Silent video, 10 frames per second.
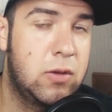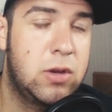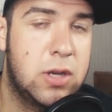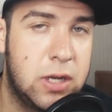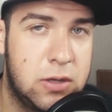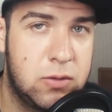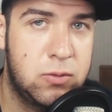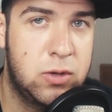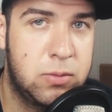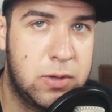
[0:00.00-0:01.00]
gehört ja eigentlich
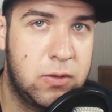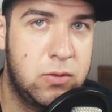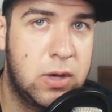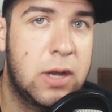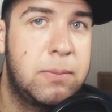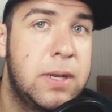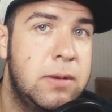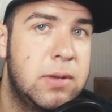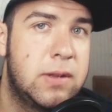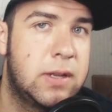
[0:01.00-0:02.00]
zum Urlaub dazu, gerade bei
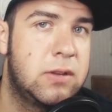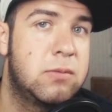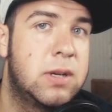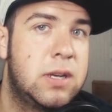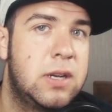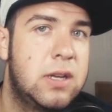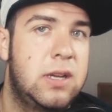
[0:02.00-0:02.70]
Ibiza. Also ich meine,